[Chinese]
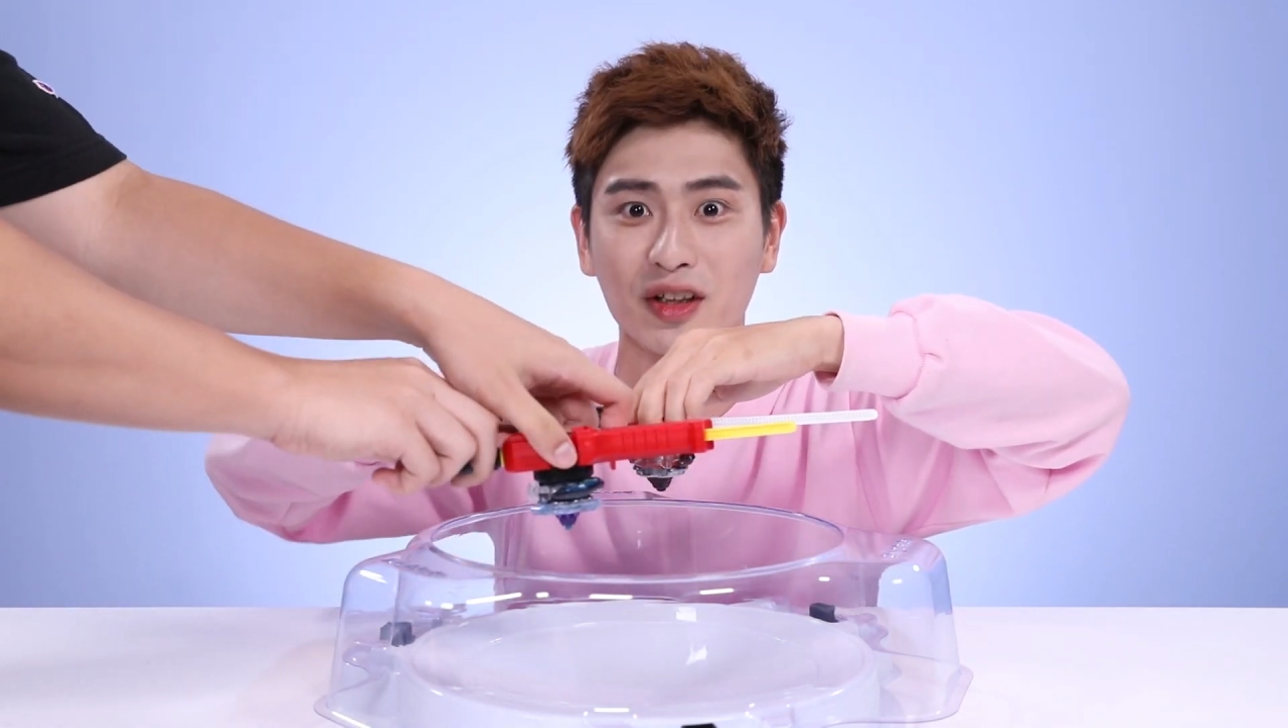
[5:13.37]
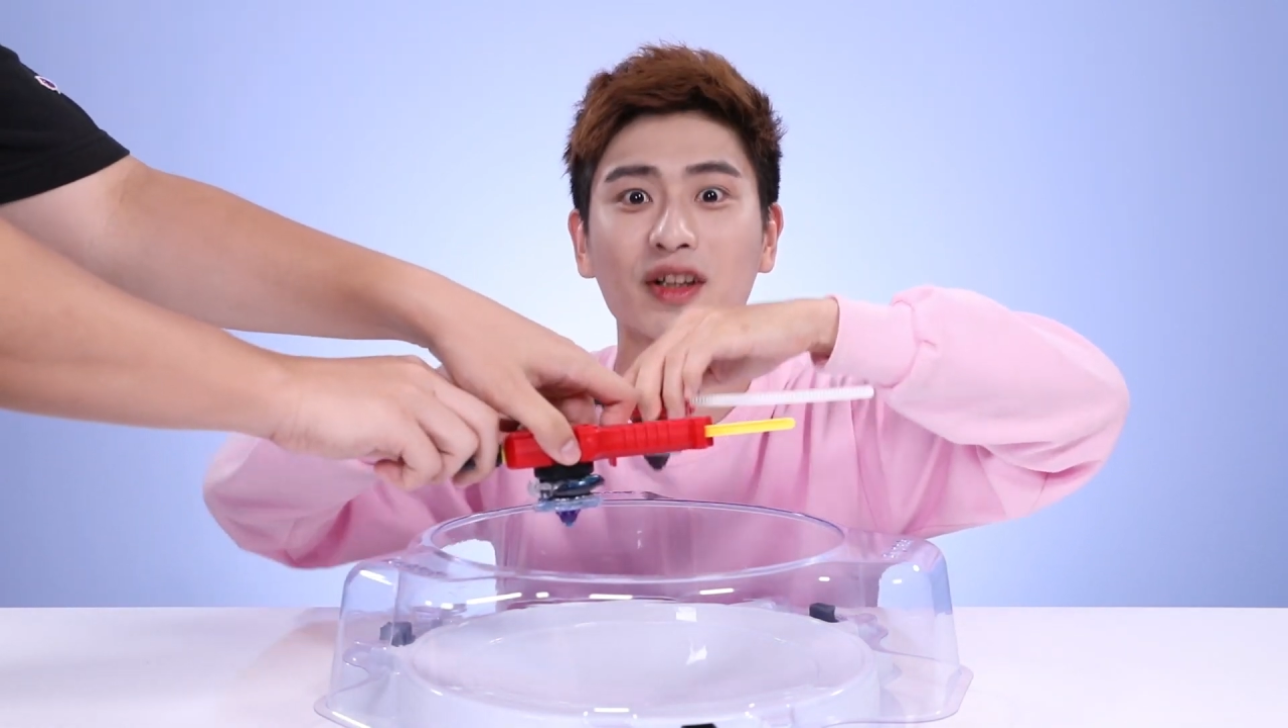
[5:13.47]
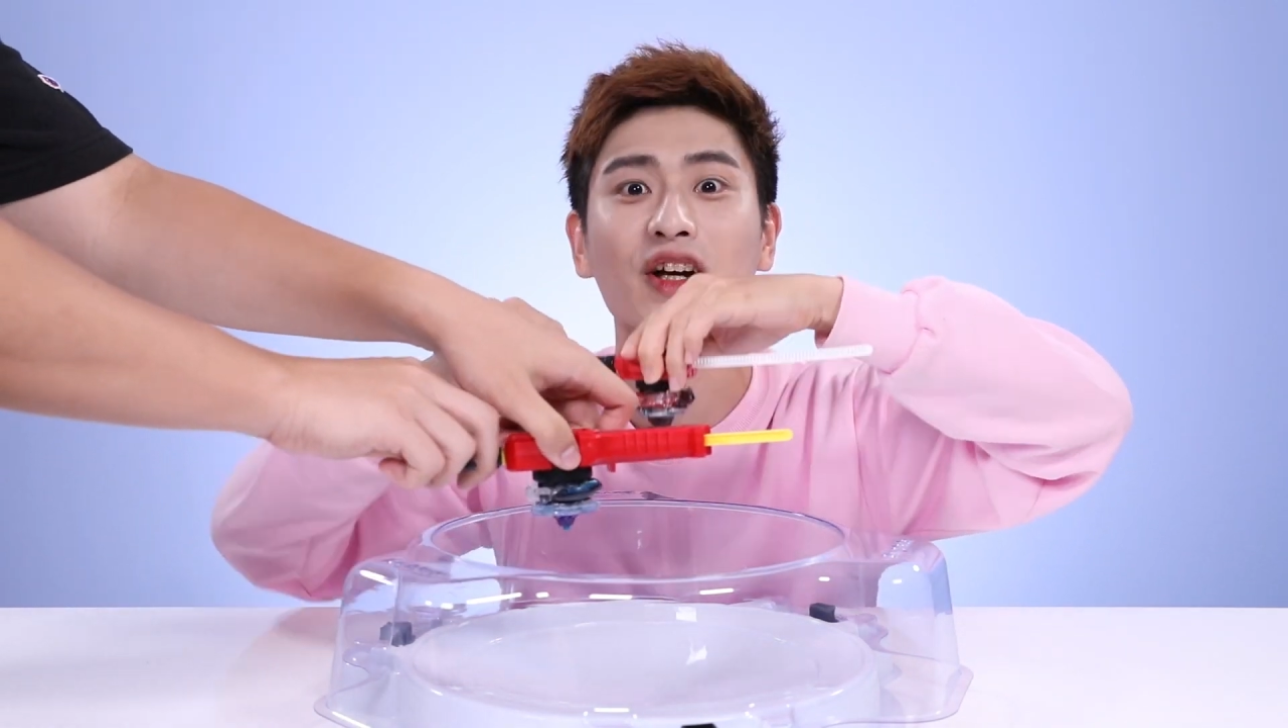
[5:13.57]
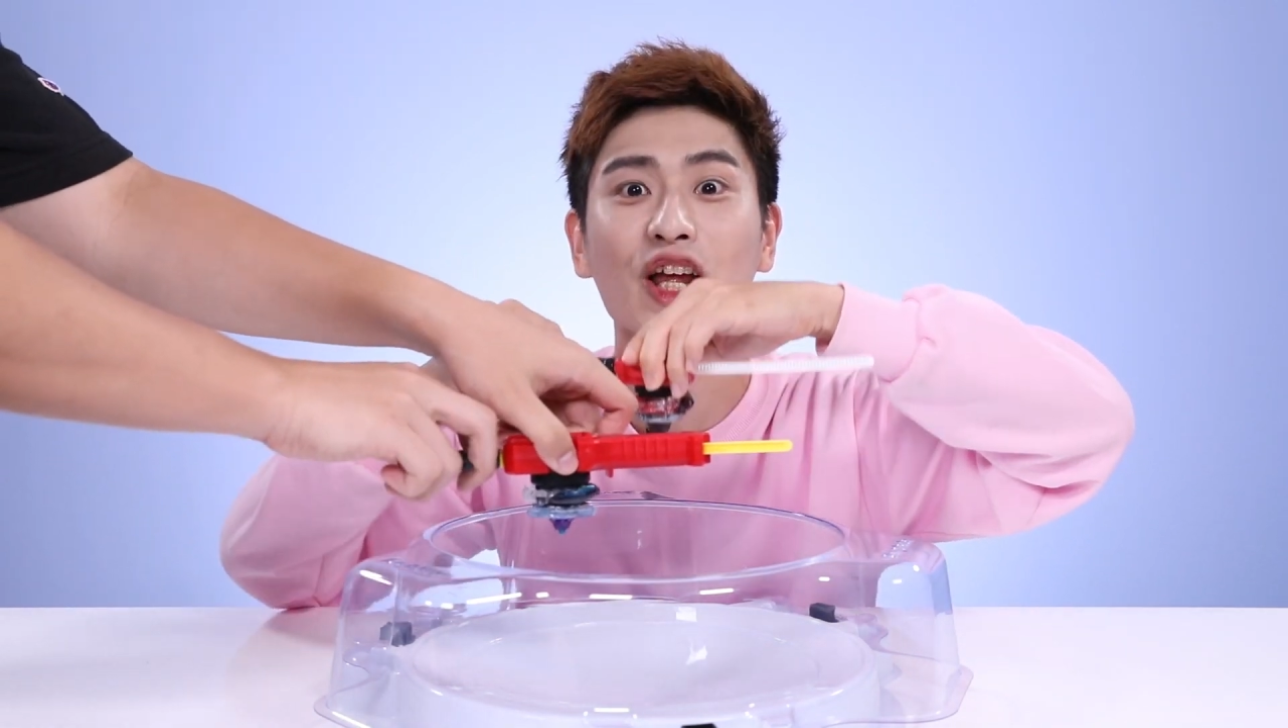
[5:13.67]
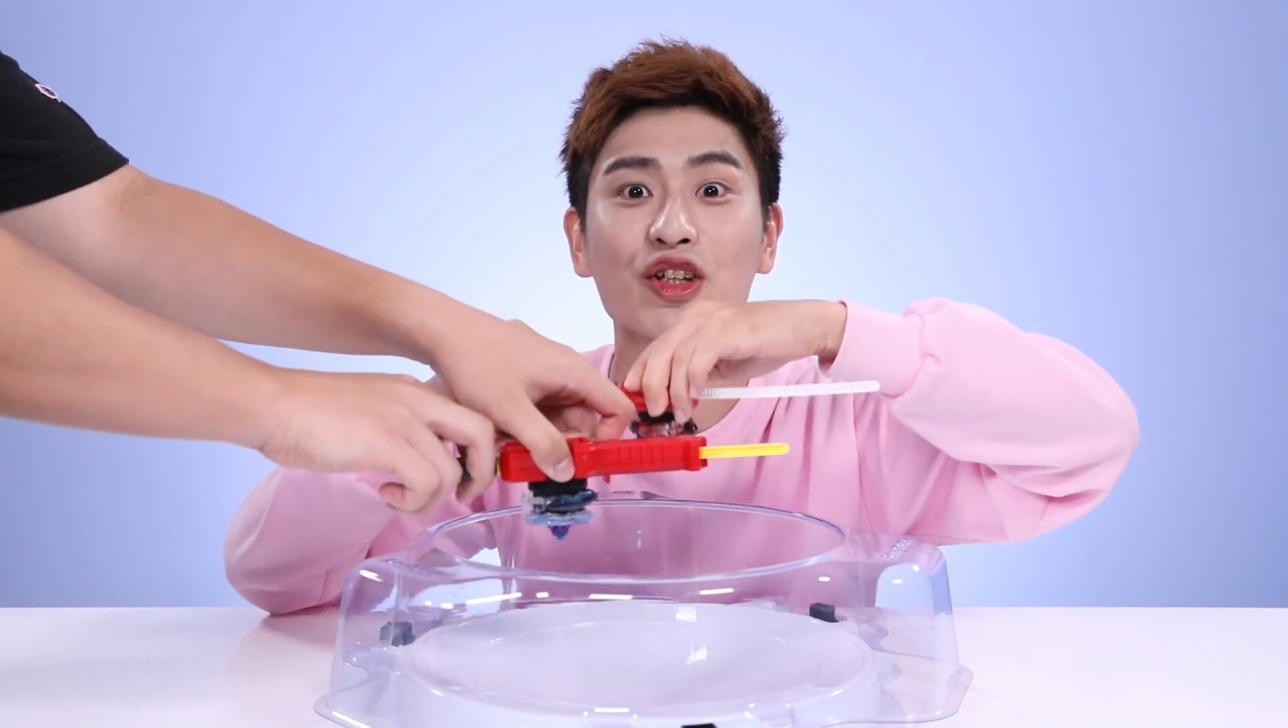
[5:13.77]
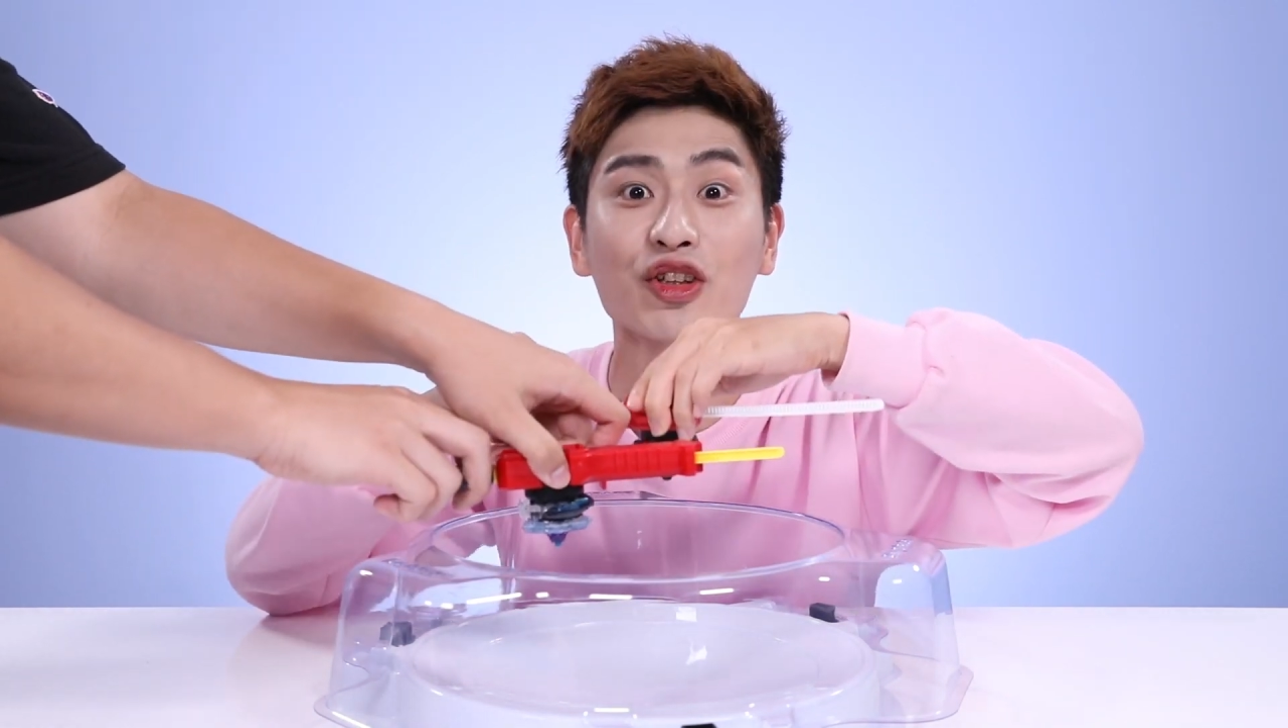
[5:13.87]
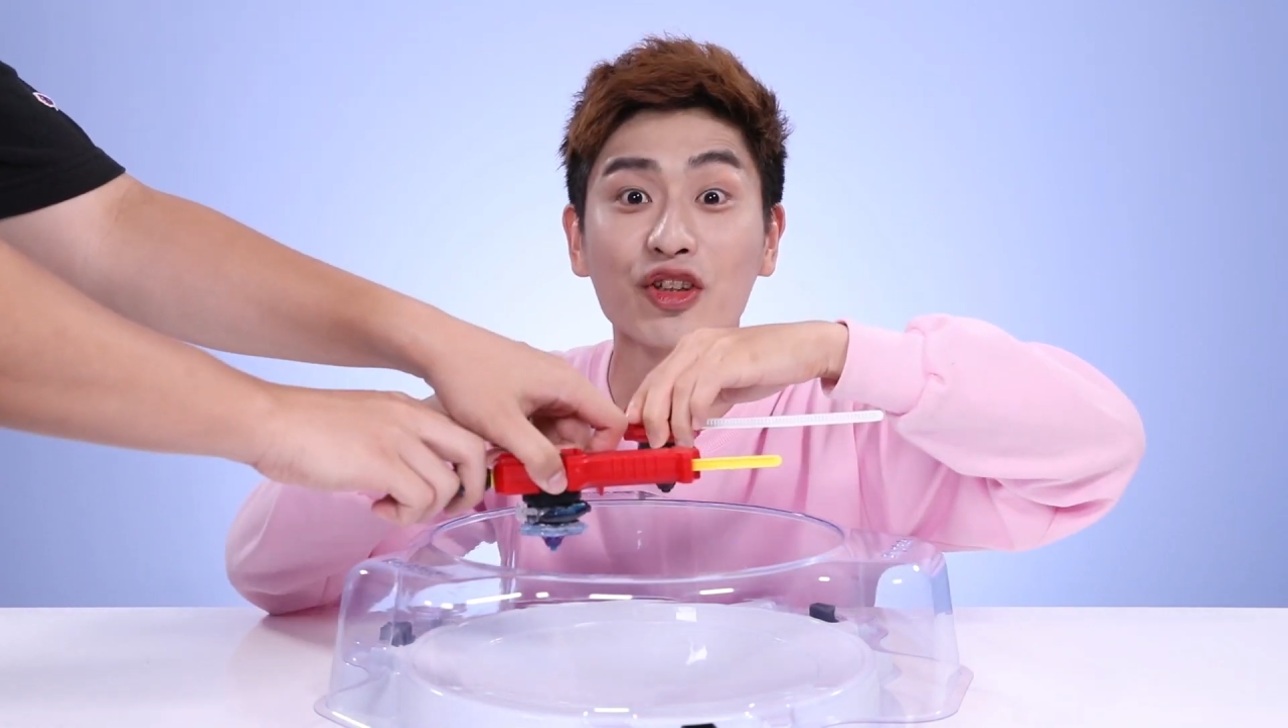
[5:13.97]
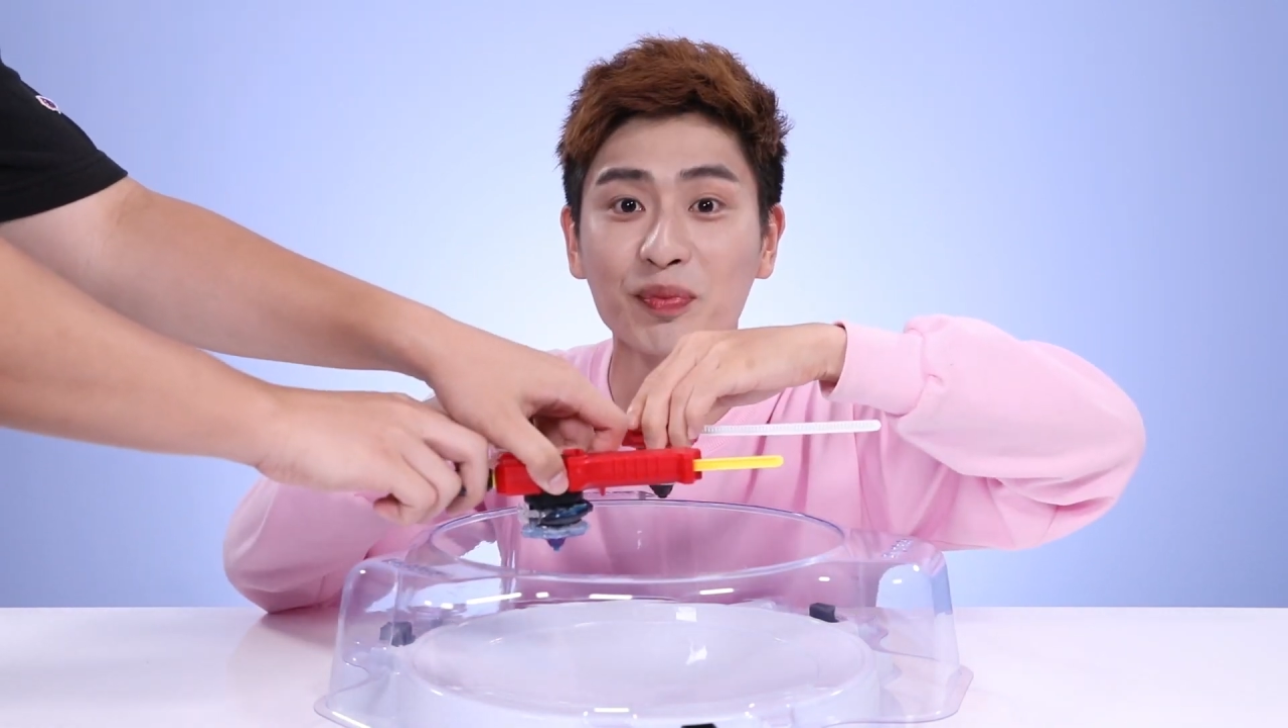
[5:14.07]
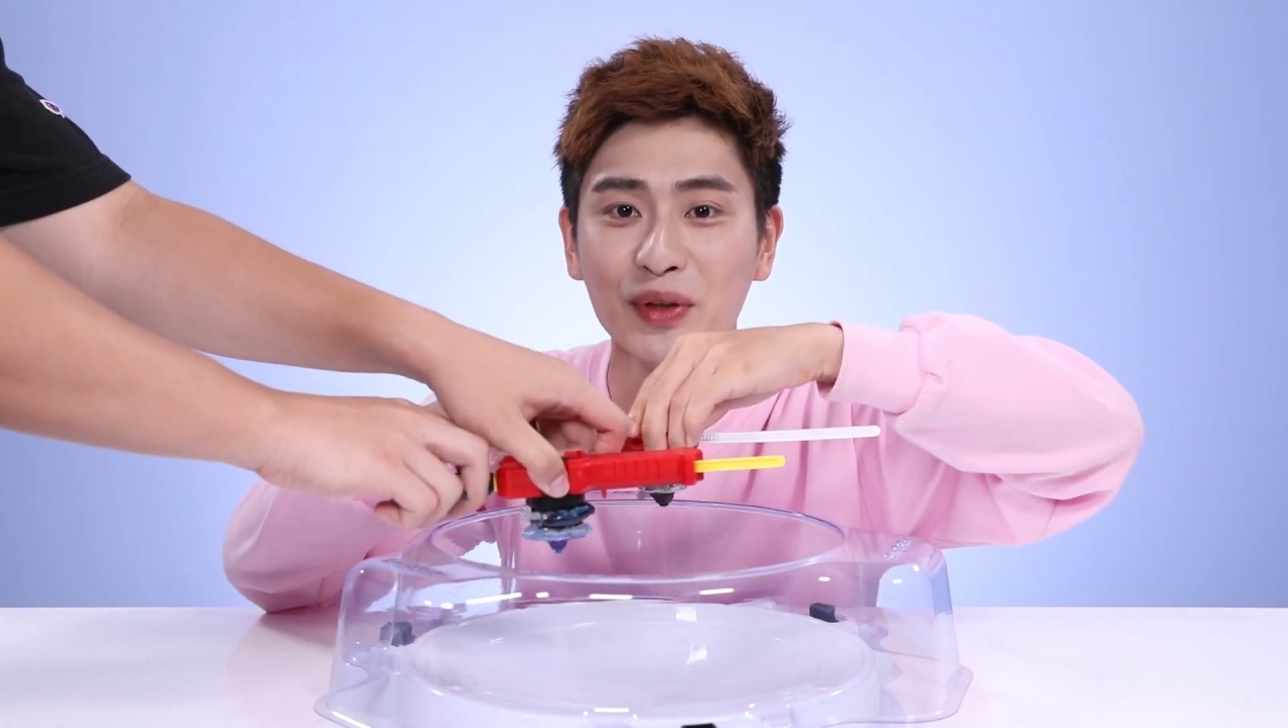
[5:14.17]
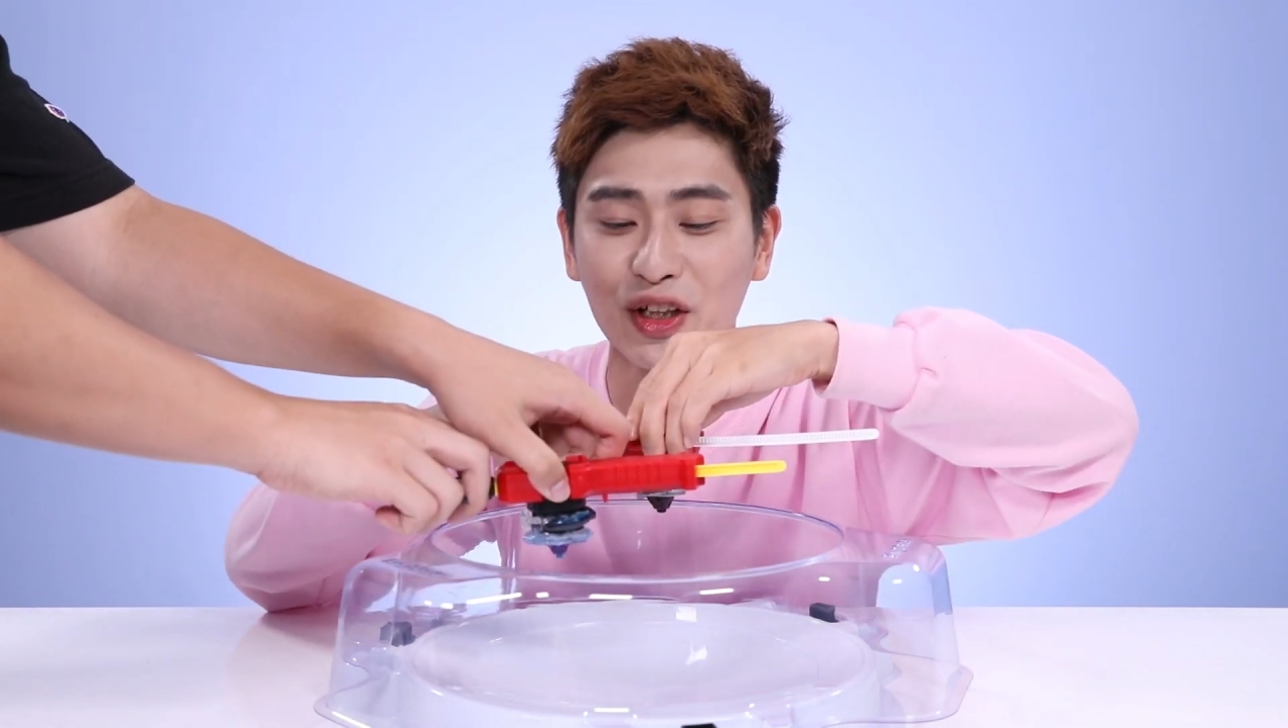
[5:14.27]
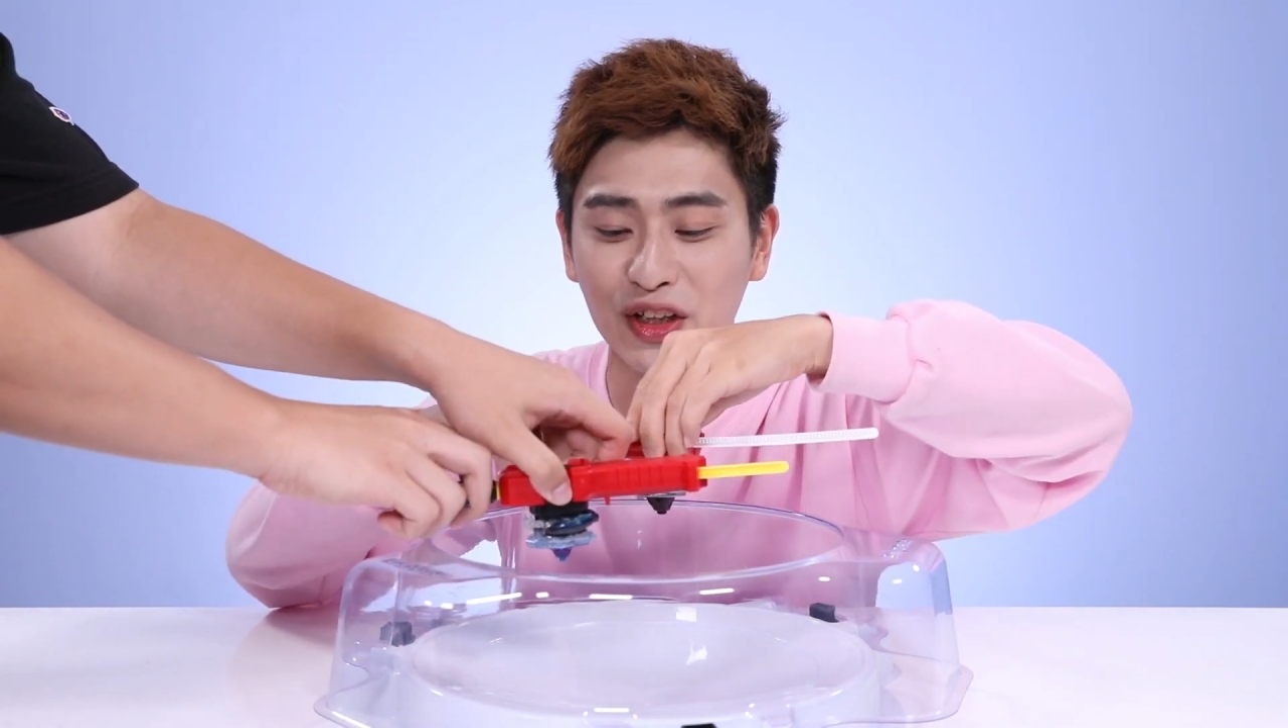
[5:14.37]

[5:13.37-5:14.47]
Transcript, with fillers: 还是 Legend s p r i